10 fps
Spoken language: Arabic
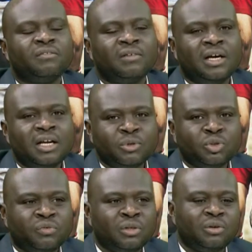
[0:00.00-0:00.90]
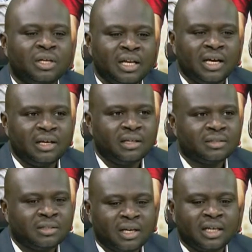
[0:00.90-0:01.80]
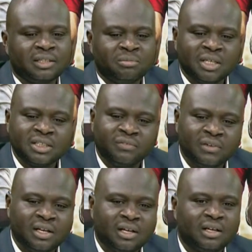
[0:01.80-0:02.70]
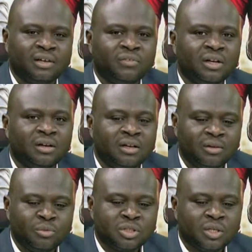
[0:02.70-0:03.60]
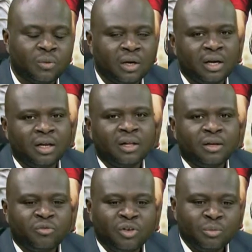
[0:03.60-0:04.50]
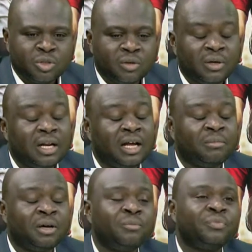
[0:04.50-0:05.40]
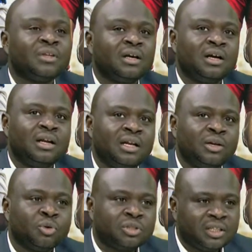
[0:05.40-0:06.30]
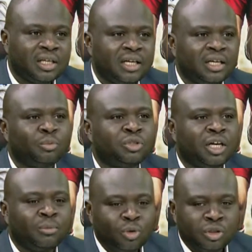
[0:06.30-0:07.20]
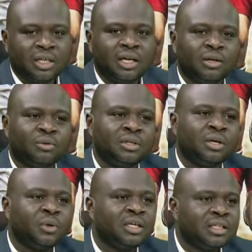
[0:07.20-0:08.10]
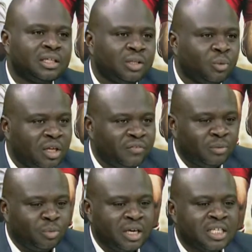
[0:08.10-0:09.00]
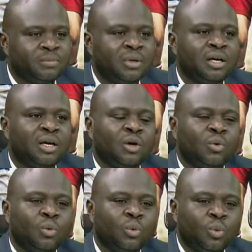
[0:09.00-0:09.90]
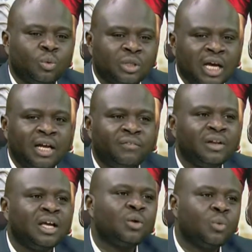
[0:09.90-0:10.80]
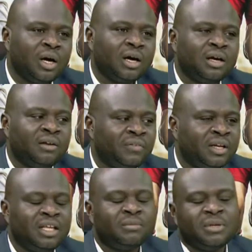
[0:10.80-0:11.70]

فانا بشوف انه الهلال صراحه ماشي في في المستوى في المستوى الى الامام النقطة الثانية المدرب موتا قلنا وجد التوليفة المناسبة ودخل في الأجواء الفنية